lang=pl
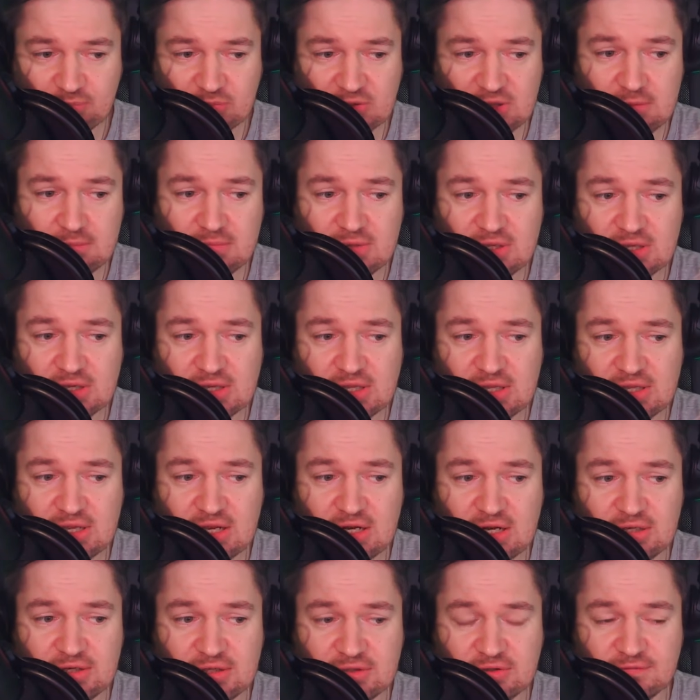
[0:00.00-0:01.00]
I my
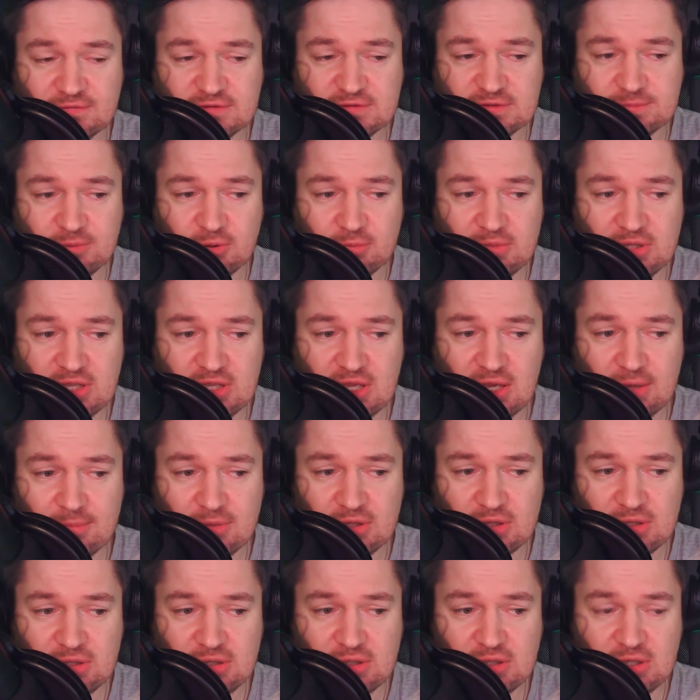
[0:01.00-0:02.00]
genialnie to
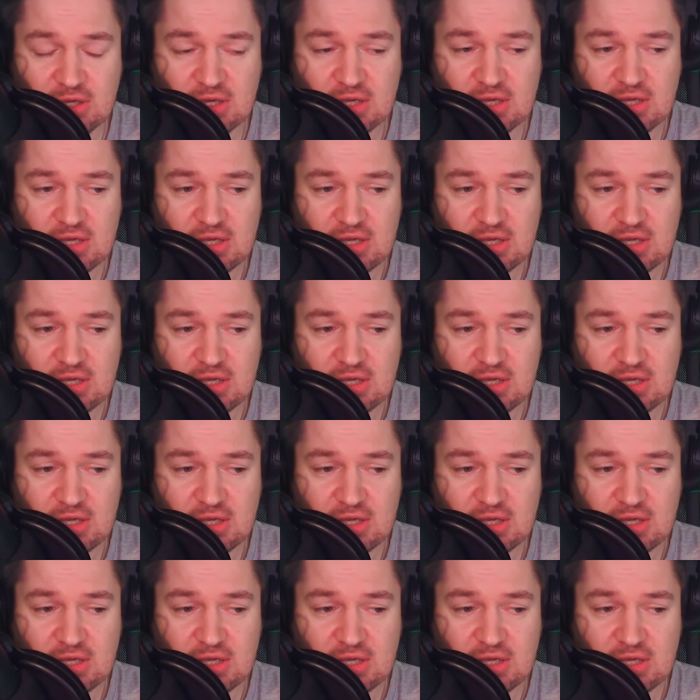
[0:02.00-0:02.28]
wspominamy, i,